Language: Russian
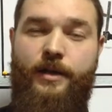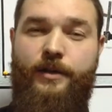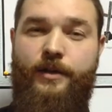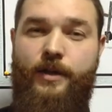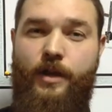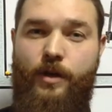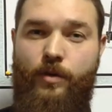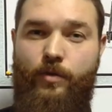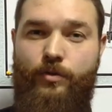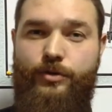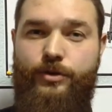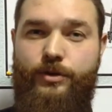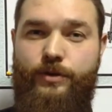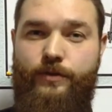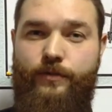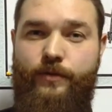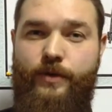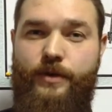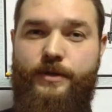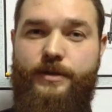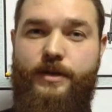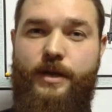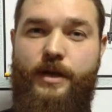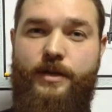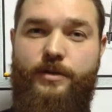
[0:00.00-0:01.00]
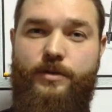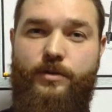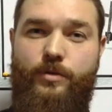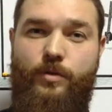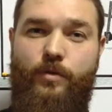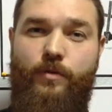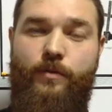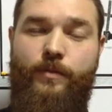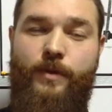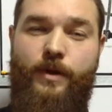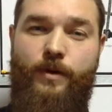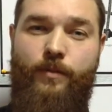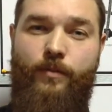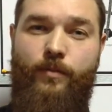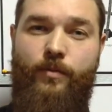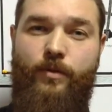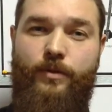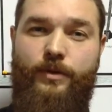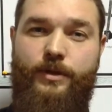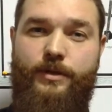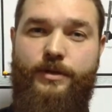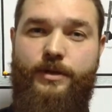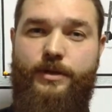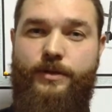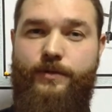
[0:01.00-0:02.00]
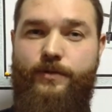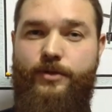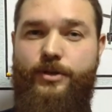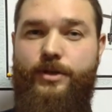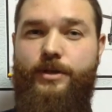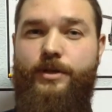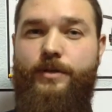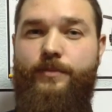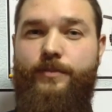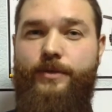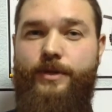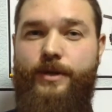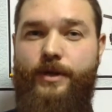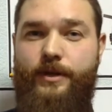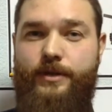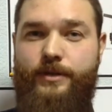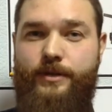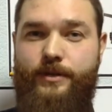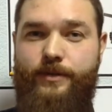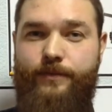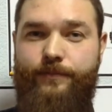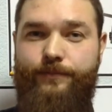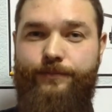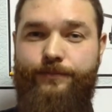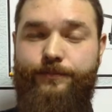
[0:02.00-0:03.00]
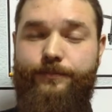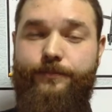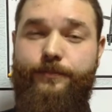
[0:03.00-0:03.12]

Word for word: Научит вас основам работы со священным текстом –